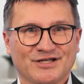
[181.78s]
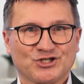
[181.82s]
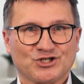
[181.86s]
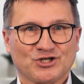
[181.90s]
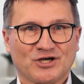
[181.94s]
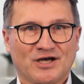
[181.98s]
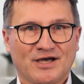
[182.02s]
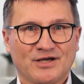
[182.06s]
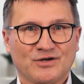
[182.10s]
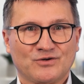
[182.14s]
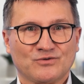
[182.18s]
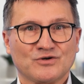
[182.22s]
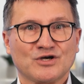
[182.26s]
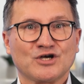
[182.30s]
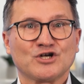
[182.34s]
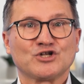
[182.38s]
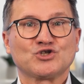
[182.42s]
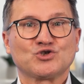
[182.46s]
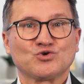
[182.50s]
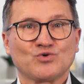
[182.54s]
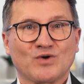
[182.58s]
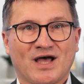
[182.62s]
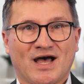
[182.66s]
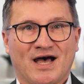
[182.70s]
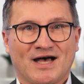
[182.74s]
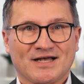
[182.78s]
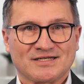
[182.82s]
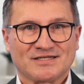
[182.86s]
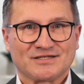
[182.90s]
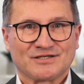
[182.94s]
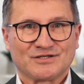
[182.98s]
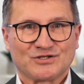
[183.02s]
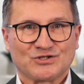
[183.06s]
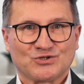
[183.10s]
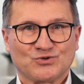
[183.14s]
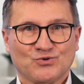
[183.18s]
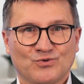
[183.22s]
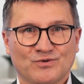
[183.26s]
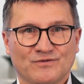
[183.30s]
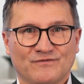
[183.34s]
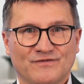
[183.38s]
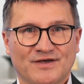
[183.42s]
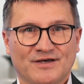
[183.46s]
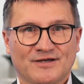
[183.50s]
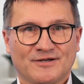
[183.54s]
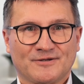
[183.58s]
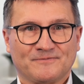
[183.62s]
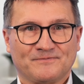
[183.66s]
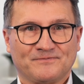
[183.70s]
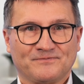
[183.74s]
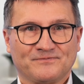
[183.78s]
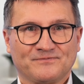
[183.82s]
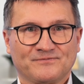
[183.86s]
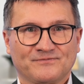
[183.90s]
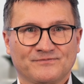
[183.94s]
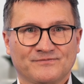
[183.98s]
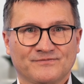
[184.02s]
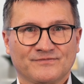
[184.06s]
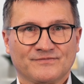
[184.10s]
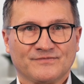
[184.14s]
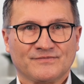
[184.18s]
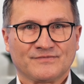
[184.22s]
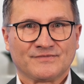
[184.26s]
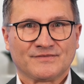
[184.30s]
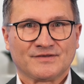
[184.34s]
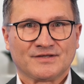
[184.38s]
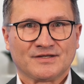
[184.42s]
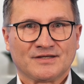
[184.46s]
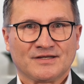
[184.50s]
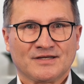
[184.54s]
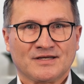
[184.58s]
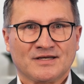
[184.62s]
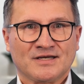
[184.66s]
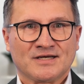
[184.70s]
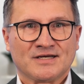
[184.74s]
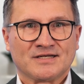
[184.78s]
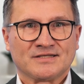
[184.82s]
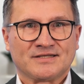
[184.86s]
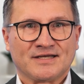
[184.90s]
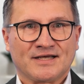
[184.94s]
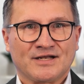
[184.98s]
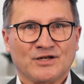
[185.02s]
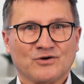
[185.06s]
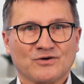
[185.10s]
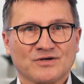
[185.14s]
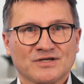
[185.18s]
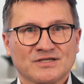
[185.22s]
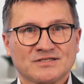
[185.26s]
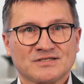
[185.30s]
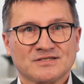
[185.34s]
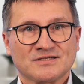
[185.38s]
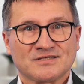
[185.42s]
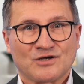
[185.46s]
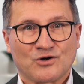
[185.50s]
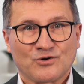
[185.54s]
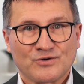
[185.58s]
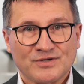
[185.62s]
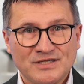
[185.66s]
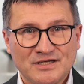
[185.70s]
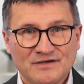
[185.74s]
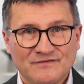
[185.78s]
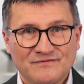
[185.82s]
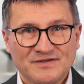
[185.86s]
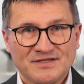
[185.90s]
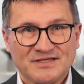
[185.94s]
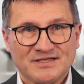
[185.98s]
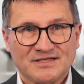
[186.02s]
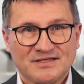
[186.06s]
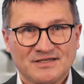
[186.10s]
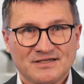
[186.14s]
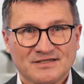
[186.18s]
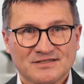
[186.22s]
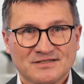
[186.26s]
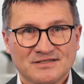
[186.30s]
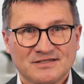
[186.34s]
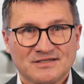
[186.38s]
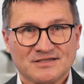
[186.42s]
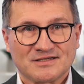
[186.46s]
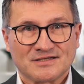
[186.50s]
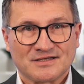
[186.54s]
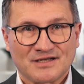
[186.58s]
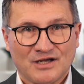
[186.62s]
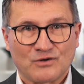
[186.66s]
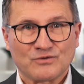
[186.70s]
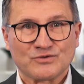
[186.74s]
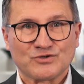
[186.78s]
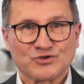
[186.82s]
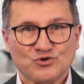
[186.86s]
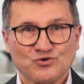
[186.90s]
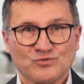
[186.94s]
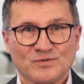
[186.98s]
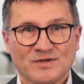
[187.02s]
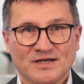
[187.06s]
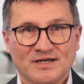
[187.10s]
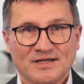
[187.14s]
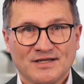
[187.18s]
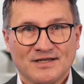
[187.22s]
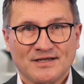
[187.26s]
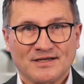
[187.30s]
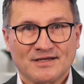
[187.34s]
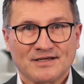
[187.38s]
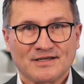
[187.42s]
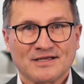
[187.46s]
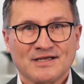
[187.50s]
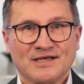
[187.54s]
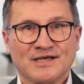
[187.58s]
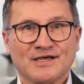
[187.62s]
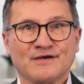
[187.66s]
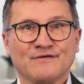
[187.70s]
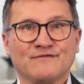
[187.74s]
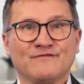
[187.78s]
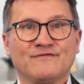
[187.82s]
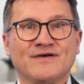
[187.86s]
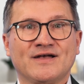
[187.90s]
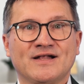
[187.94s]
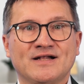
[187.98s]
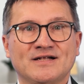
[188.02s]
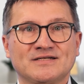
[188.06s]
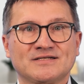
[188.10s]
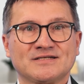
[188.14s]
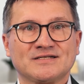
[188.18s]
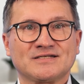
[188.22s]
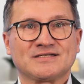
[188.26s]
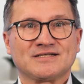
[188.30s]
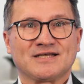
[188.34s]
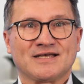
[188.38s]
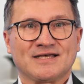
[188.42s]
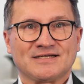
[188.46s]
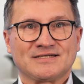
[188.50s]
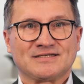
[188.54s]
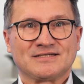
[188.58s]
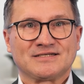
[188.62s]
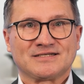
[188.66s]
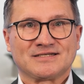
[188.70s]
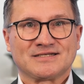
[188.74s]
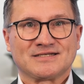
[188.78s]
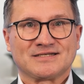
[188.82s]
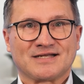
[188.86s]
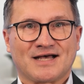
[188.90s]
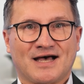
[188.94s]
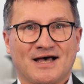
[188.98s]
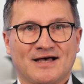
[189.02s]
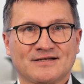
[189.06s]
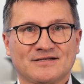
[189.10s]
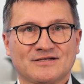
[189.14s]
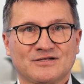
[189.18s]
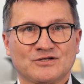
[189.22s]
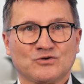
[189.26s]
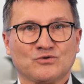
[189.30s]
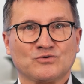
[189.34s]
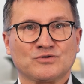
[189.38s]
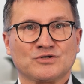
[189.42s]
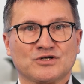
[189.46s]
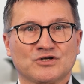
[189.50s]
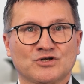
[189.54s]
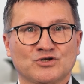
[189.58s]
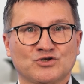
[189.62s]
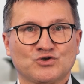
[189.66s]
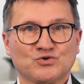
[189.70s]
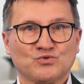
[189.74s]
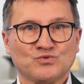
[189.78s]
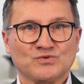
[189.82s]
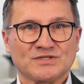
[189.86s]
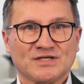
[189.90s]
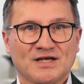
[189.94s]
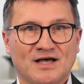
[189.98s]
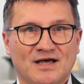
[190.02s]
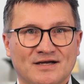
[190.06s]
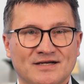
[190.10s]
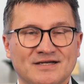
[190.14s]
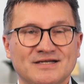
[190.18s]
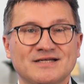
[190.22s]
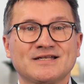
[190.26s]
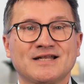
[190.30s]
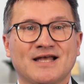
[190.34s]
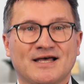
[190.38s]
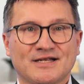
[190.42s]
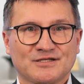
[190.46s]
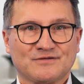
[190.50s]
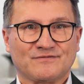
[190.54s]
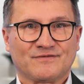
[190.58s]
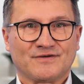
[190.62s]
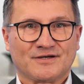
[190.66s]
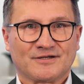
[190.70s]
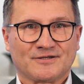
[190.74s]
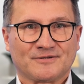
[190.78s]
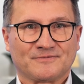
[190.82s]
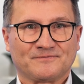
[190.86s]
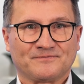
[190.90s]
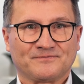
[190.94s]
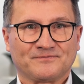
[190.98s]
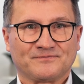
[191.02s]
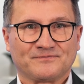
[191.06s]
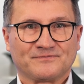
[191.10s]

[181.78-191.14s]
Entscheidung zu Rate gezogen werden. Dennoch ist es auch hier wichtig, sich genau zu überlegen, welche technischen Daten und Zusagen genannt werden.